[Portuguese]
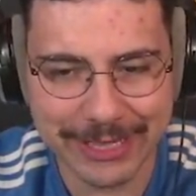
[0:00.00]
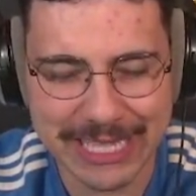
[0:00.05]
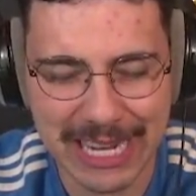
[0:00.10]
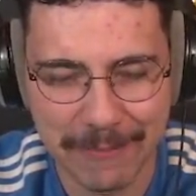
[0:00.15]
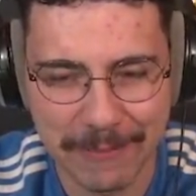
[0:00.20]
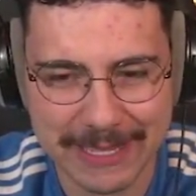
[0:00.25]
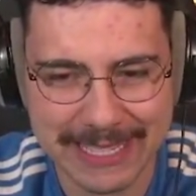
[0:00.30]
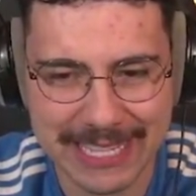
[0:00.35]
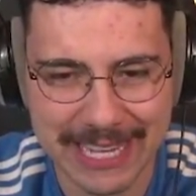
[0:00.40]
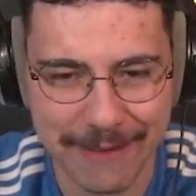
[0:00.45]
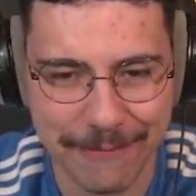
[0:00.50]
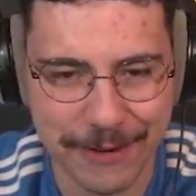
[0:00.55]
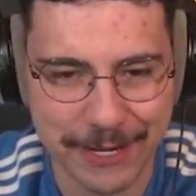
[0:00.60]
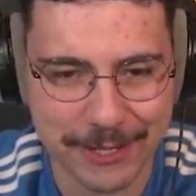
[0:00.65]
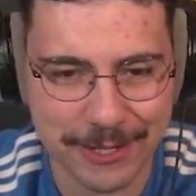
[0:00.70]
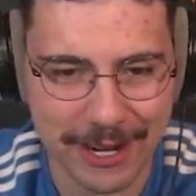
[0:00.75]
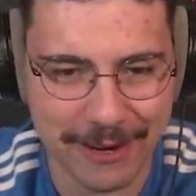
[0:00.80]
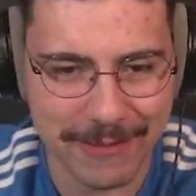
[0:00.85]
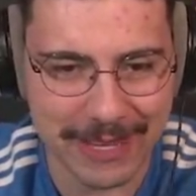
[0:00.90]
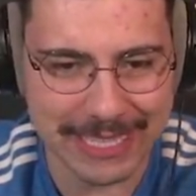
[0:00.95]
já pra ser na frente
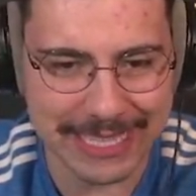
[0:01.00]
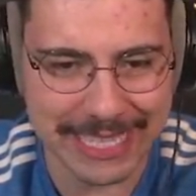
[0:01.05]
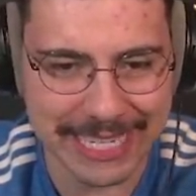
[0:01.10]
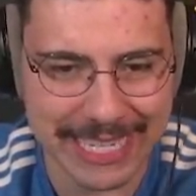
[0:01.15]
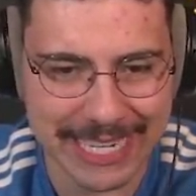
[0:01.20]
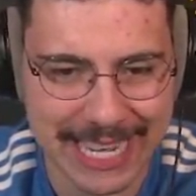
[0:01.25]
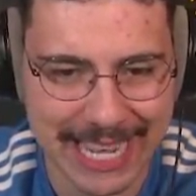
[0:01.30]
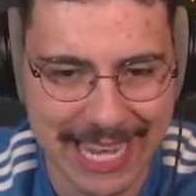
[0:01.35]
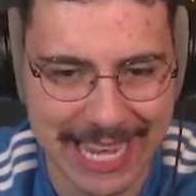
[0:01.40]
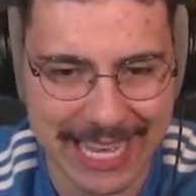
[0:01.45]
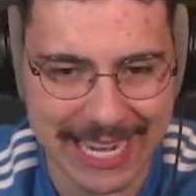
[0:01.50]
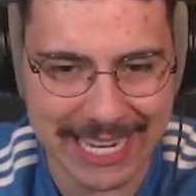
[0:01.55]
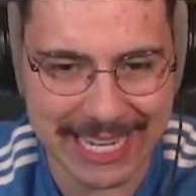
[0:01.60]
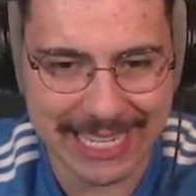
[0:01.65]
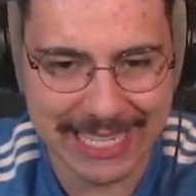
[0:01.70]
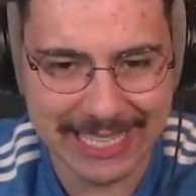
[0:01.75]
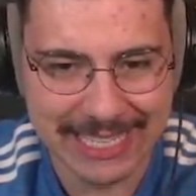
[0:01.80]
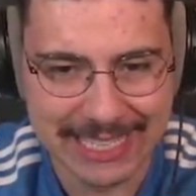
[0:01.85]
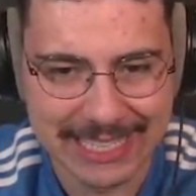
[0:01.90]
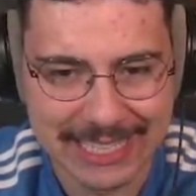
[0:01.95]
do Real Madrid, cara.
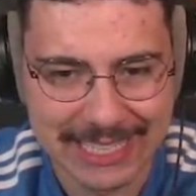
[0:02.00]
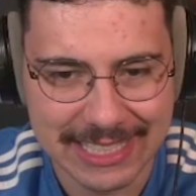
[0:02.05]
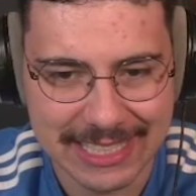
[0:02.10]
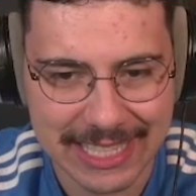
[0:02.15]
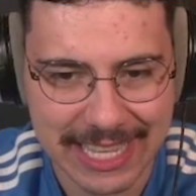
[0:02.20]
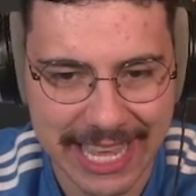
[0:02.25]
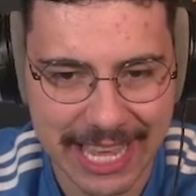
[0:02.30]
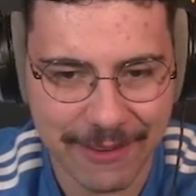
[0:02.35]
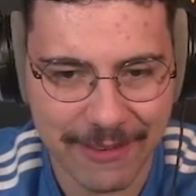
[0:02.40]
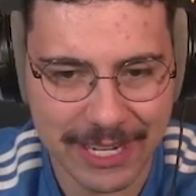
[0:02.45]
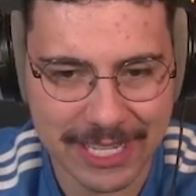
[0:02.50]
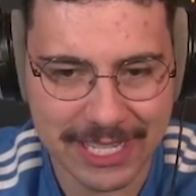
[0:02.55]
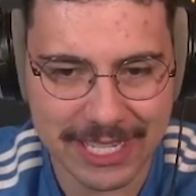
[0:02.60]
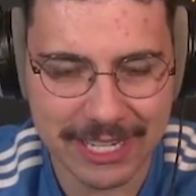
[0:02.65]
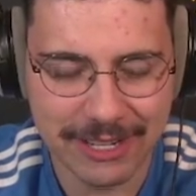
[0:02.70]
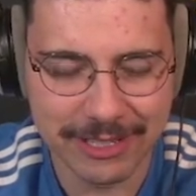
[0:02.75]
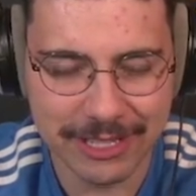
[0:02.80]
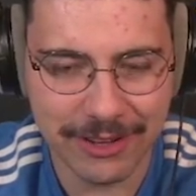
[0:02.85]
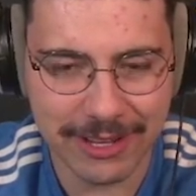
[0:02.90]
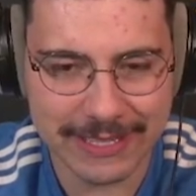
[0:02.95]
É, eu acho que
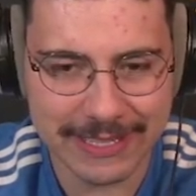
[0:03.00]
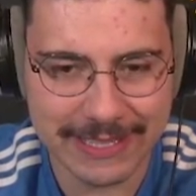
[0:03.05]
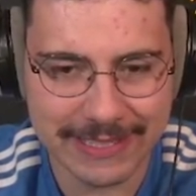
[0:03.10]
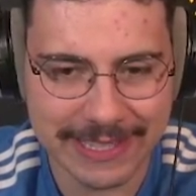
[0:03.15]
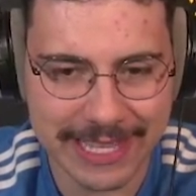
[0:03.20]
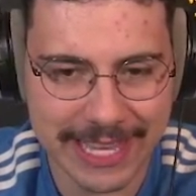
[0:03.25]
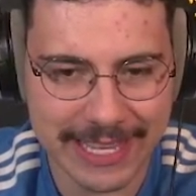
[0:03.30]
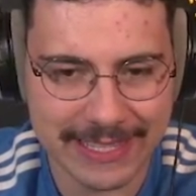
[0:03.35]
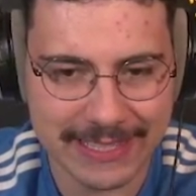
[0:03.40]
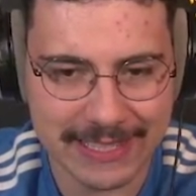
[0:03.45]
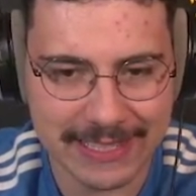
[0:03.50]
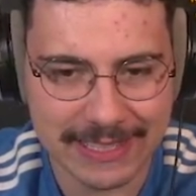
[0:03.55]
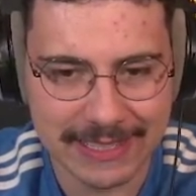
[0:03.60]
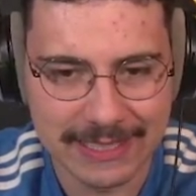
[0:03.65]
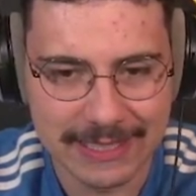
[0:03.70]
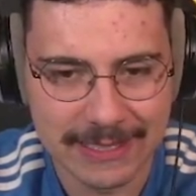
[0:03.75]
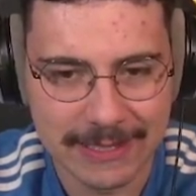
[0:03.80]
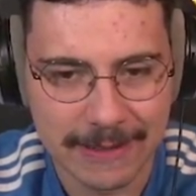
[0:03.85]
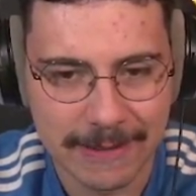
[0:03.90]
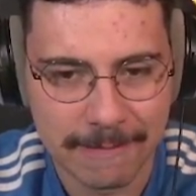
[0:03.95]
não deu assistência.
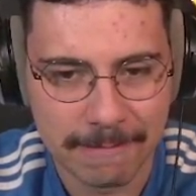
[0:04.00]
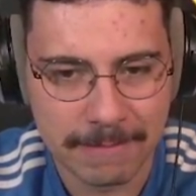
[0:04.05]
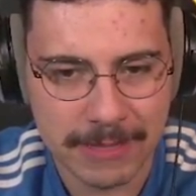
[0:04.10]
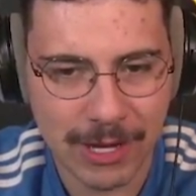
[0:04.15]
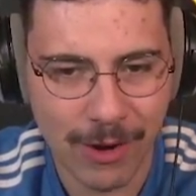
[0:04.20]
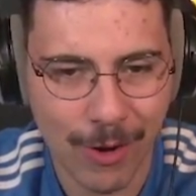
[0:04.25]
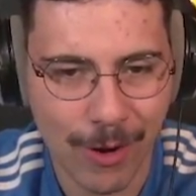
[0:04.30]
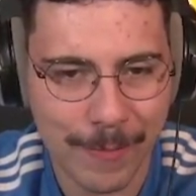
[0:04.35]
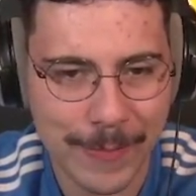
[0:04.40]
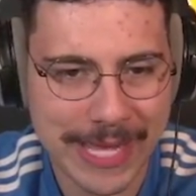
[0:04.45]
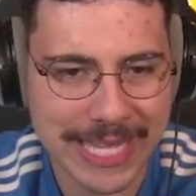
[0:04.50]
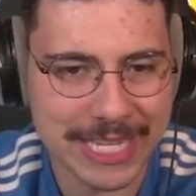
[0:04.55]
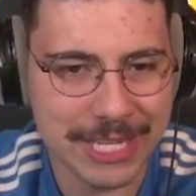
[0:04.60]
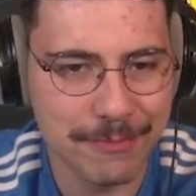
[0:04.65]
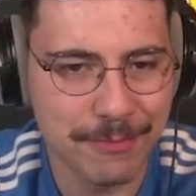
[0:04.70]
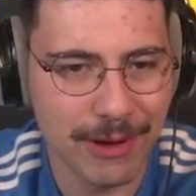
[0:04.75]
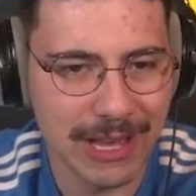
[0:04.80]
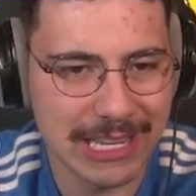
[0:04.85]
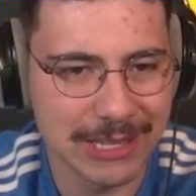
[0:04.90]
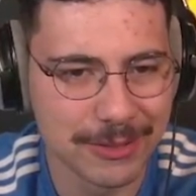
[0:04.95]
Deu roubada de
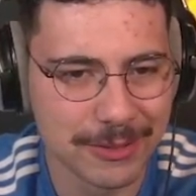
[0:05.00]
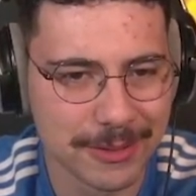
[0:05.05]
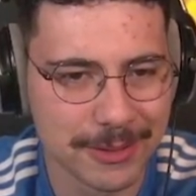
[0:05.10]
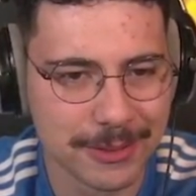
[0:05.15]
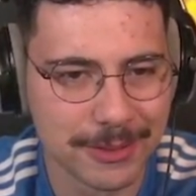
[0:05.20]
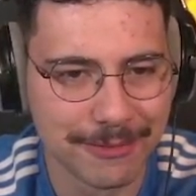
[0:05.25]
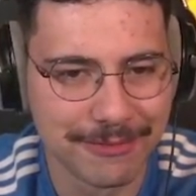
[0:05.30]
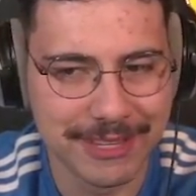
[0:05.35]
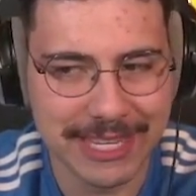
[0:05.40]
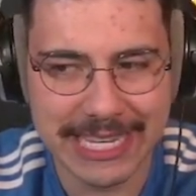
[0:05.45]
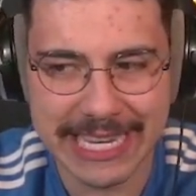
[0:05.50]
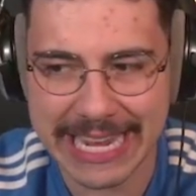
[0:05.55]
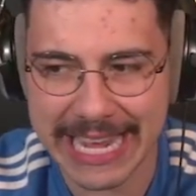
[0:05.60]
bola do, do Vini,